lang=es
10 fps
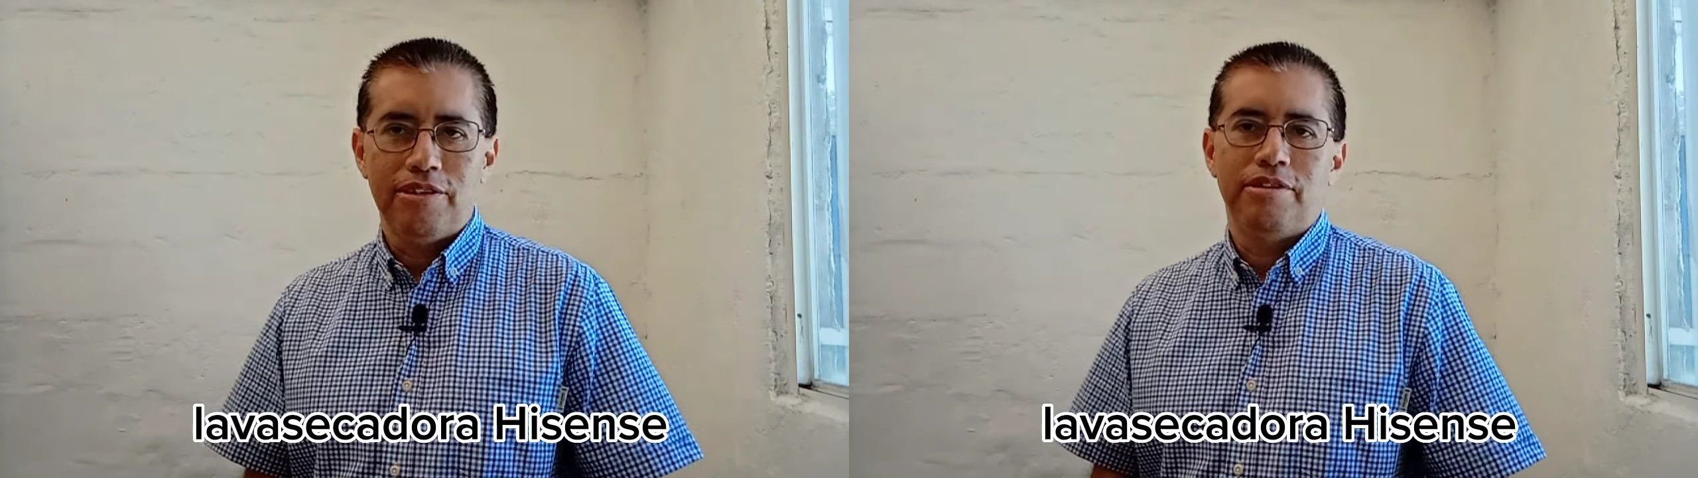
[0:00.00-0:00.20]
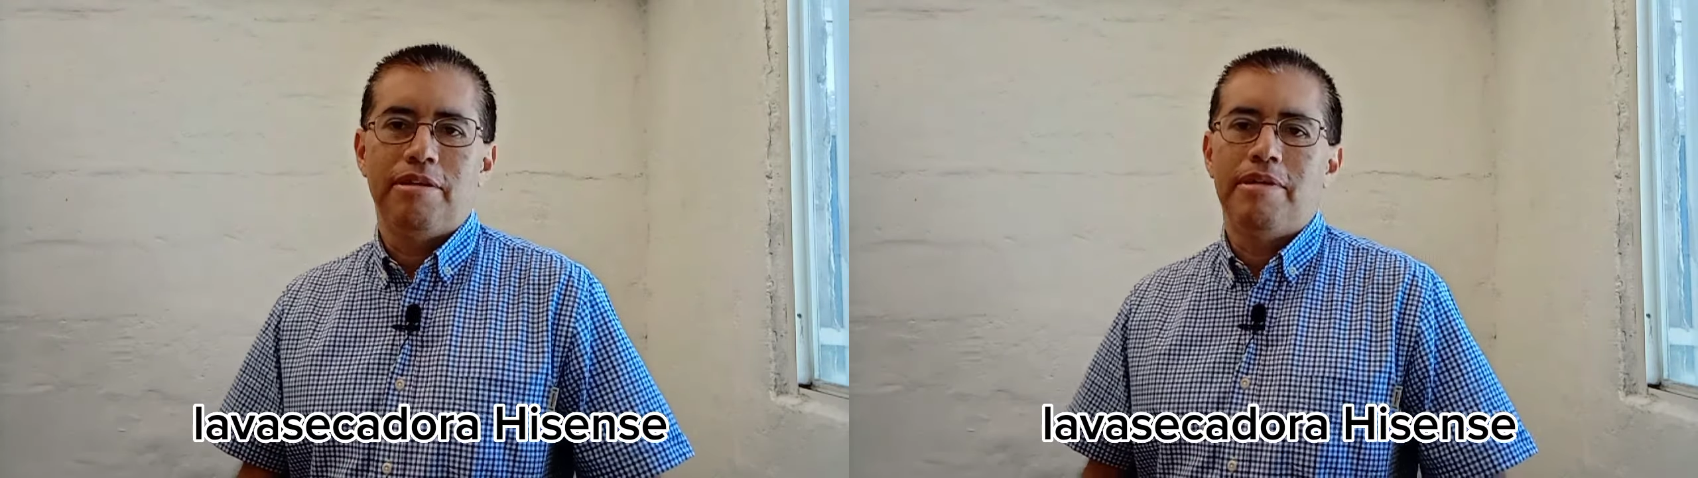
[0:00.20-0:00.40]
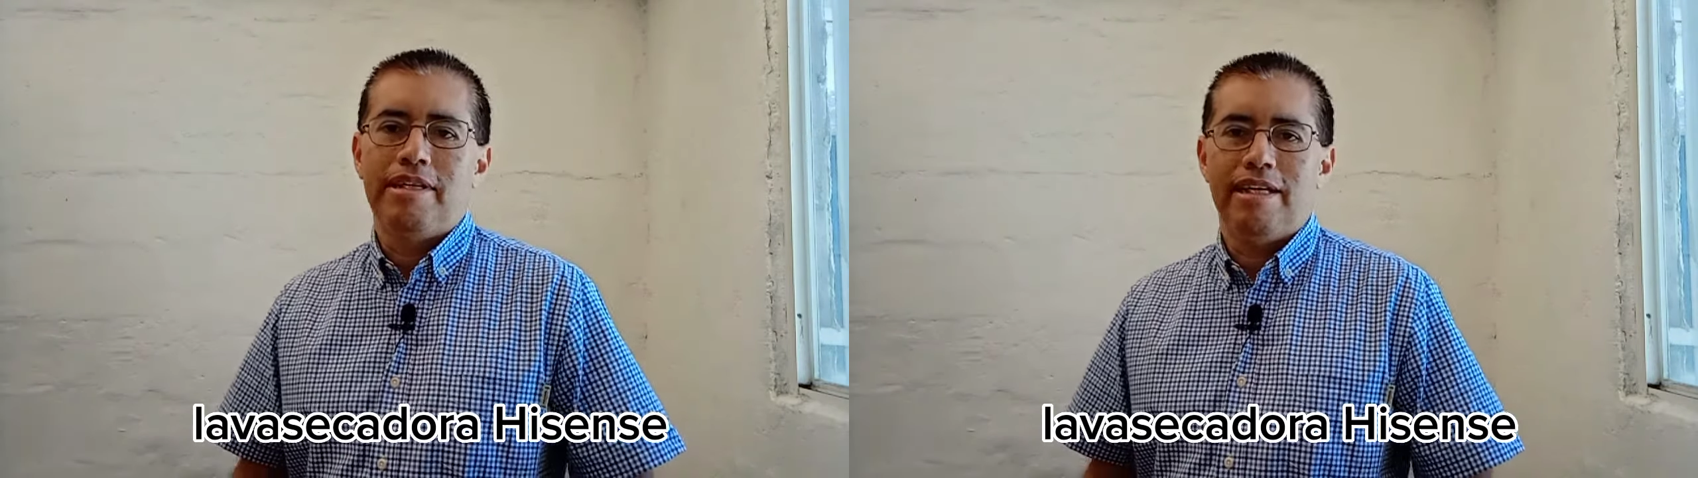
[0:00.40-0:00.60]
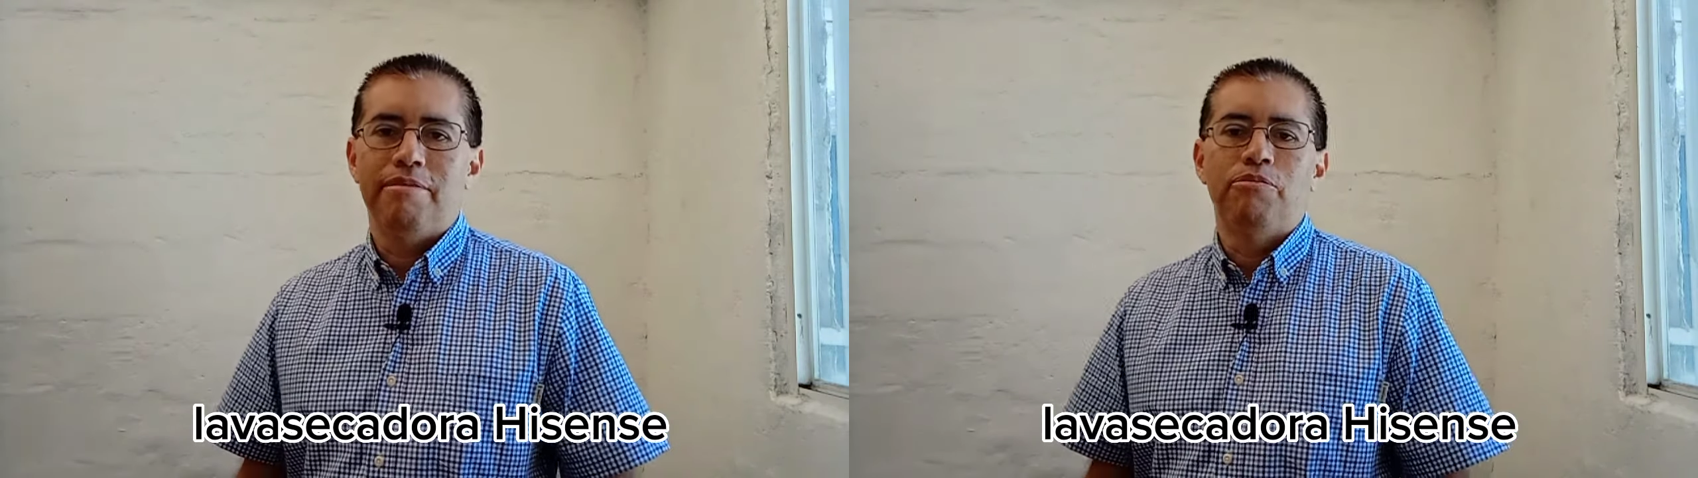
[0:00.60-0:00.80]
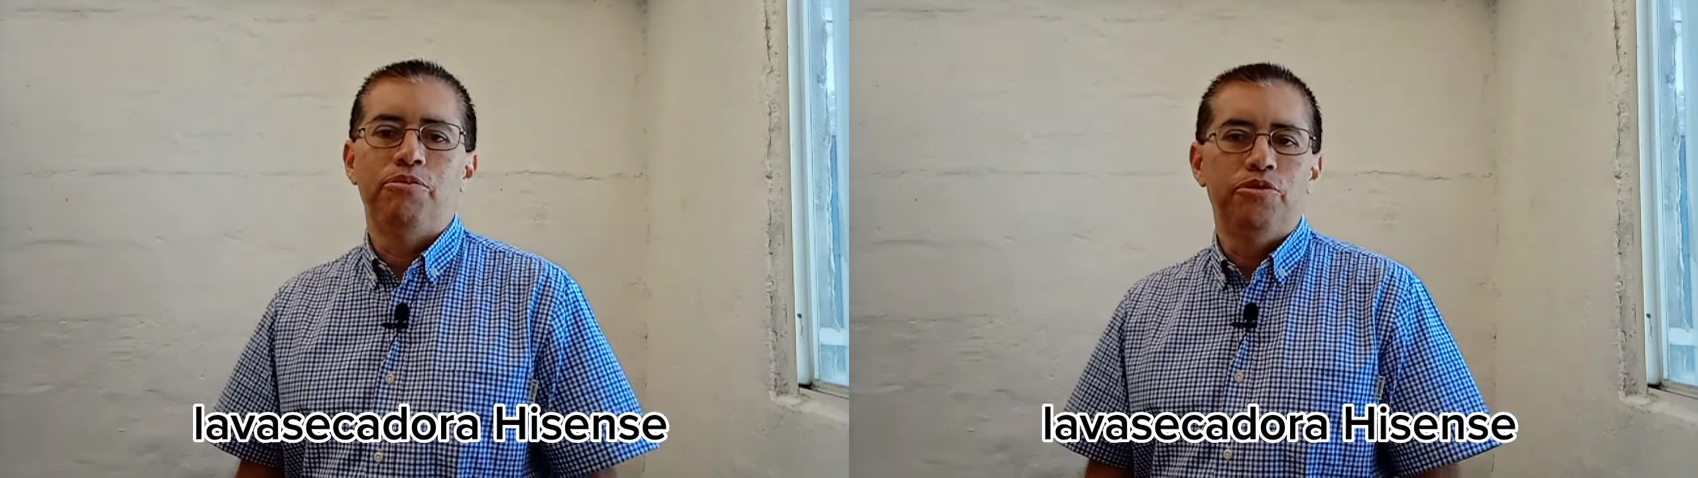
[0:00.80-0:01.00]
es una marca
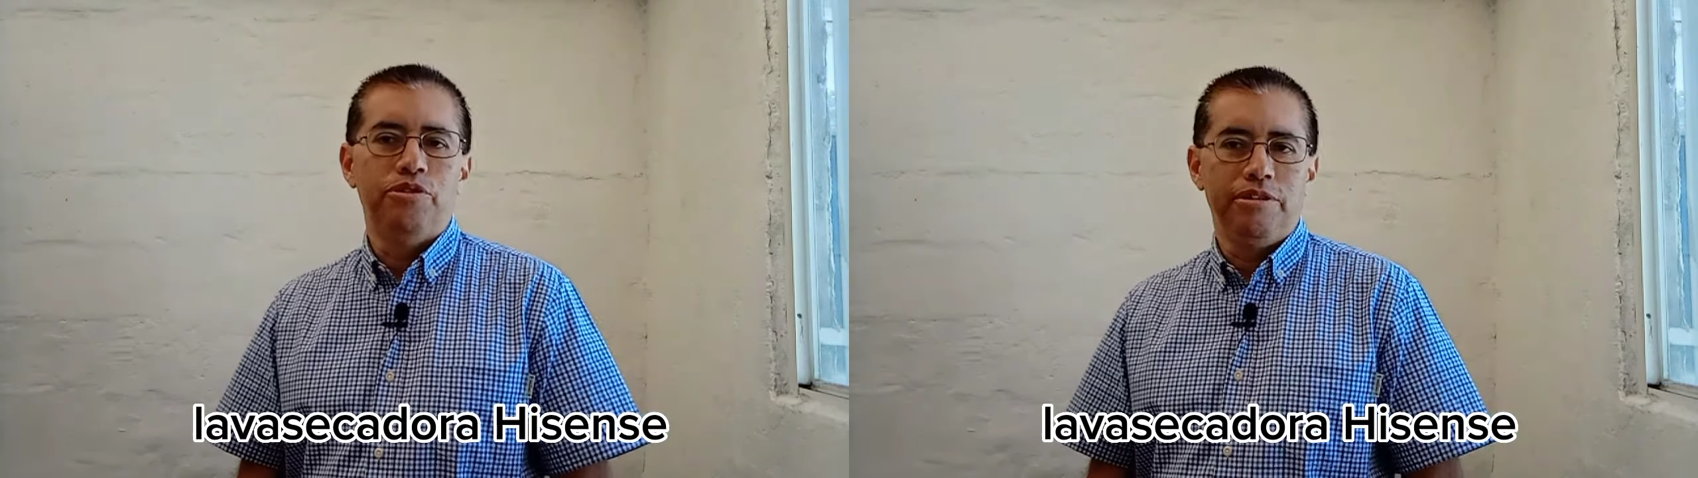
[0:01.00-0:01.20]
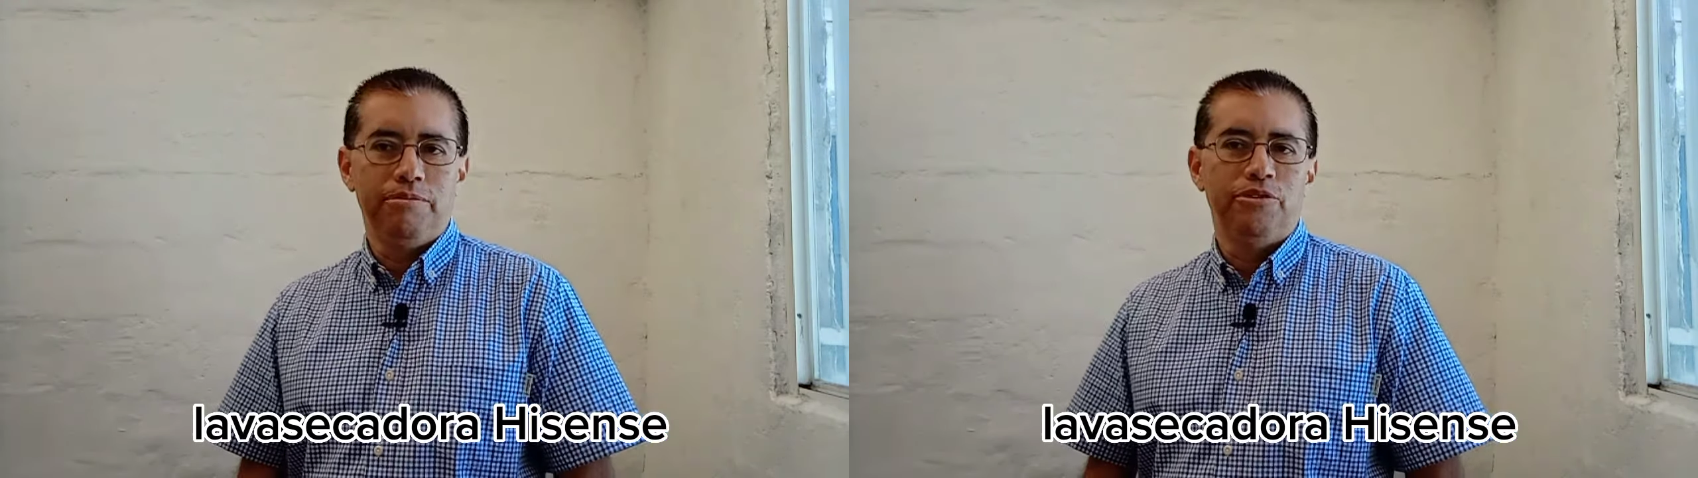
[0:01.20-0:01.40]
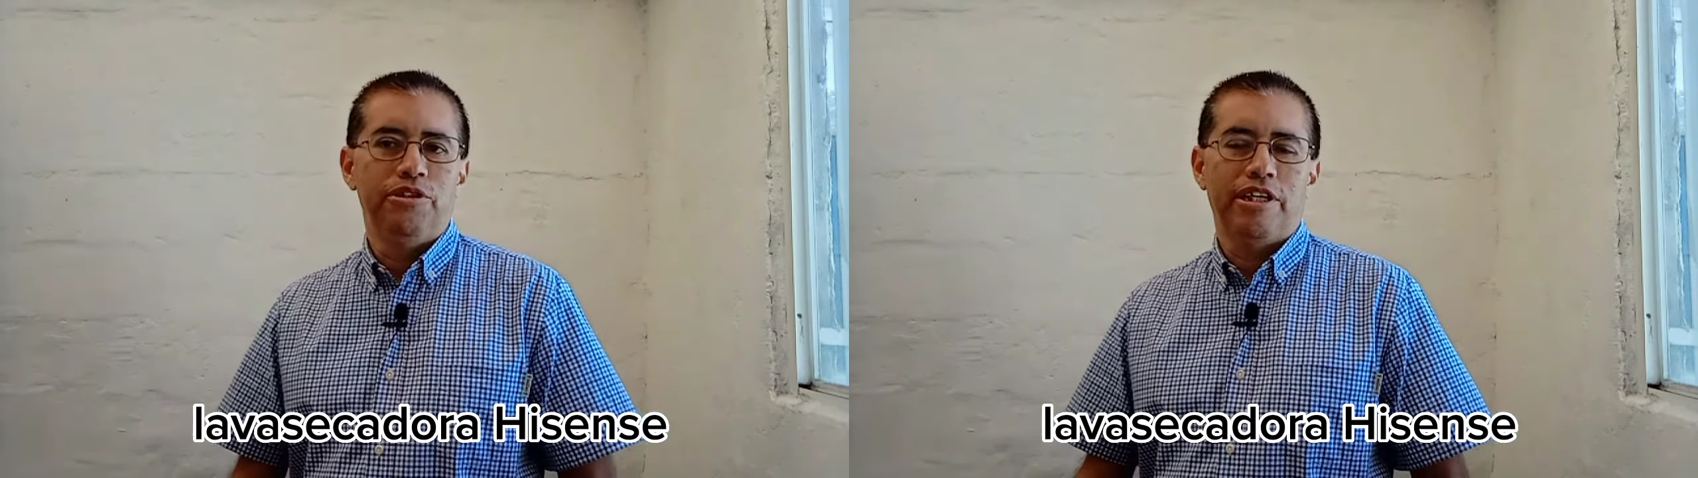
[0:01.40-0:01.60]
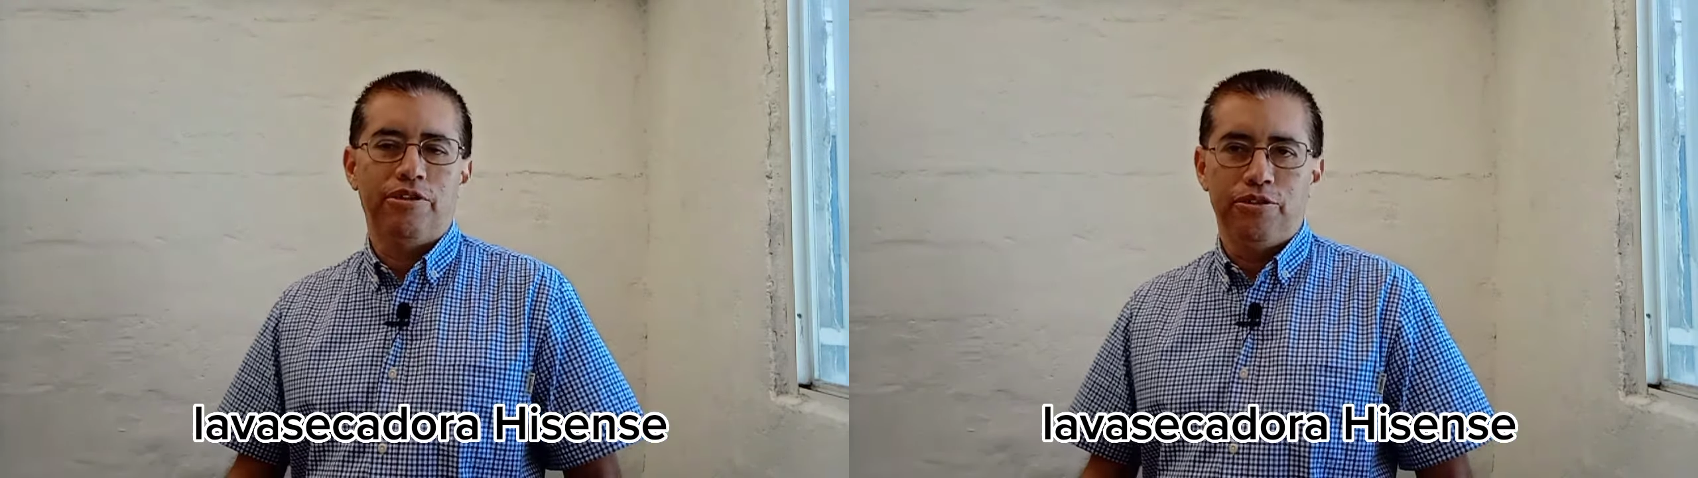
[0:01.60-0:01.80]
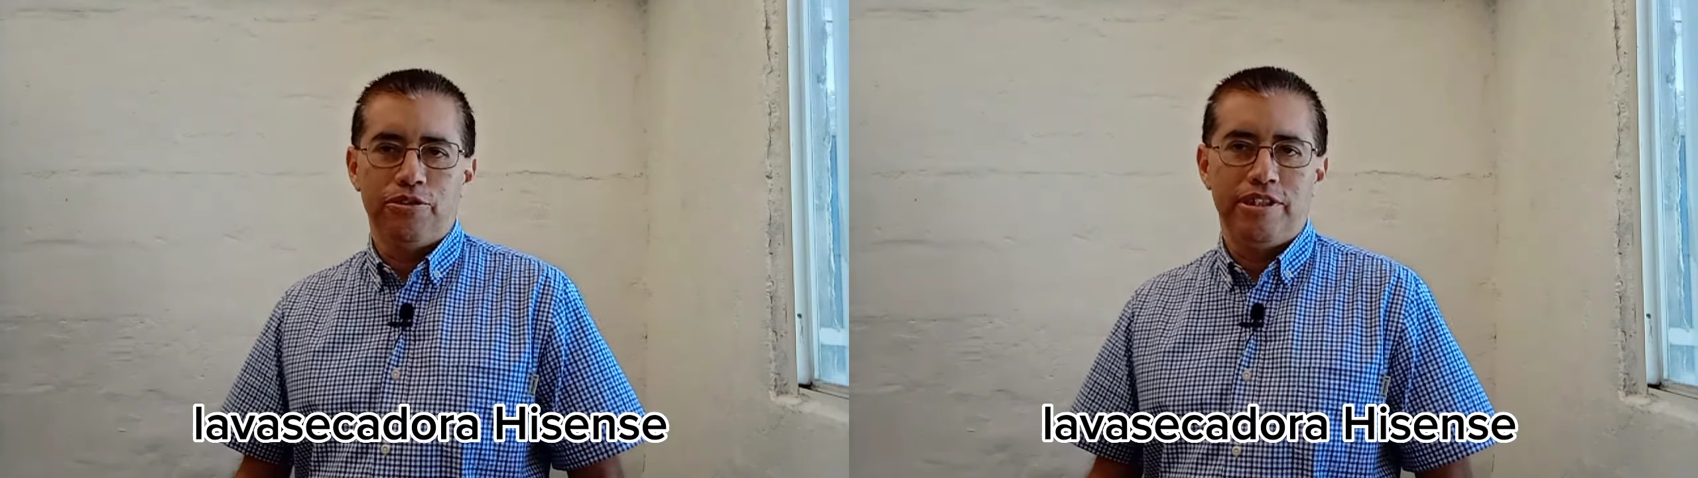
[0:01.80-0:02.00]
muy muy
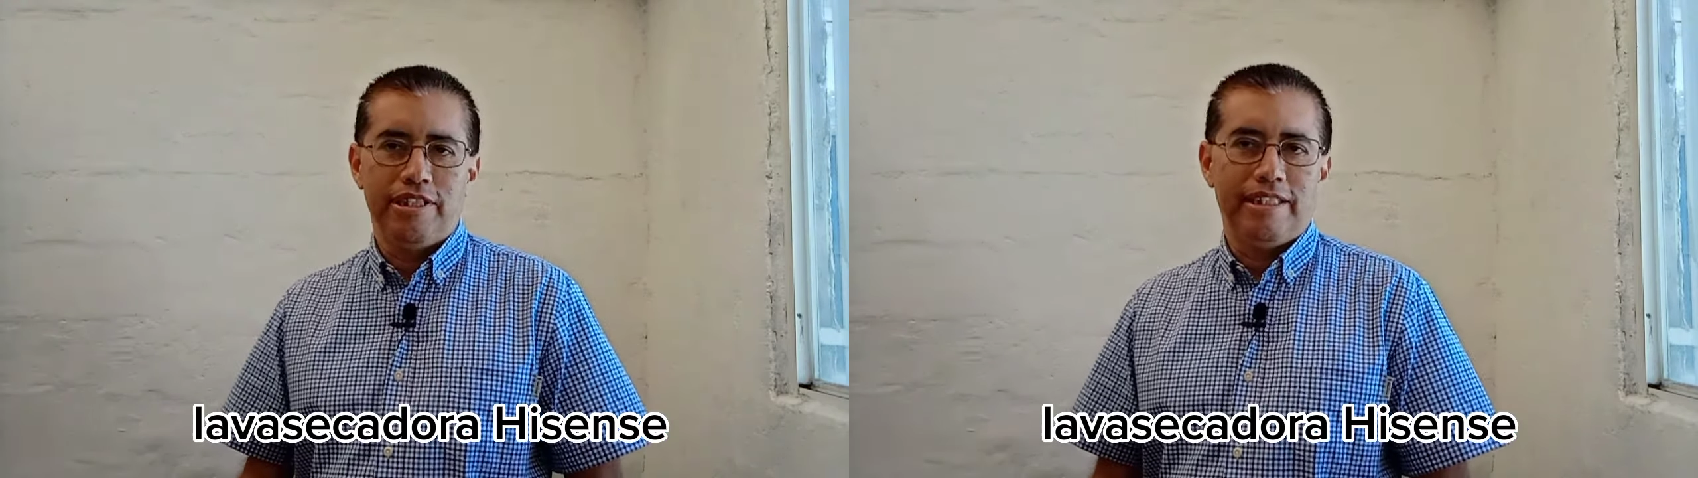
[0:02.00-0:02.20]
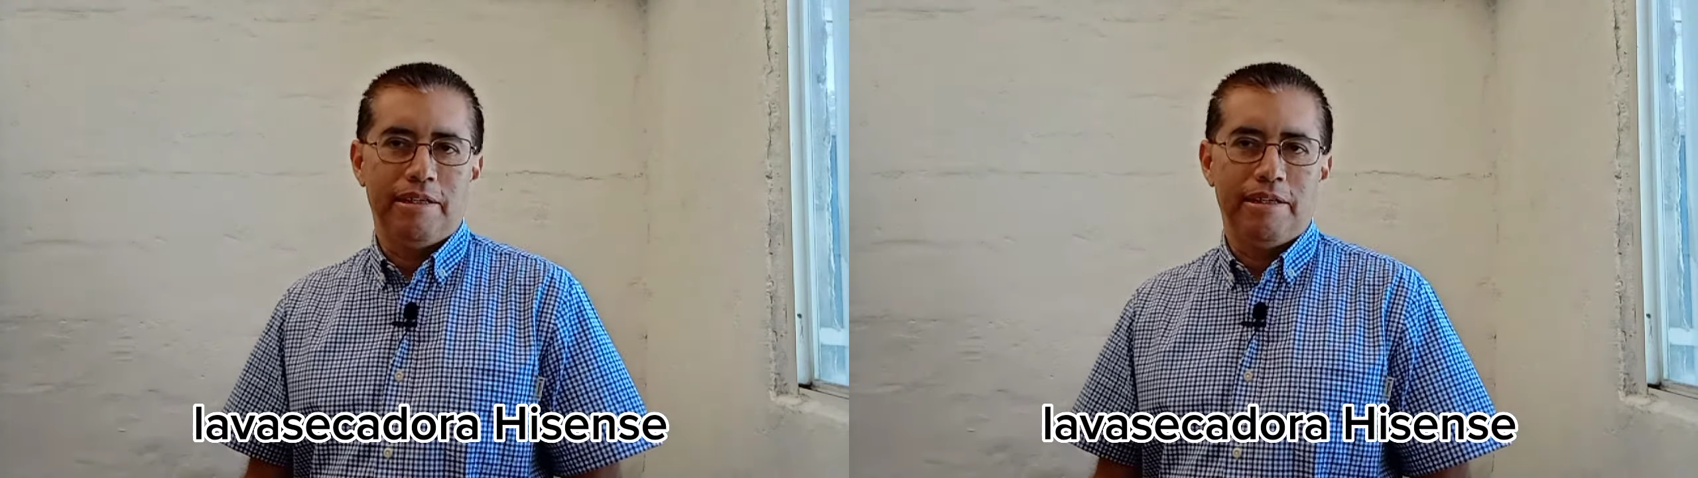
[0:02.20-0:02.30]
reconocida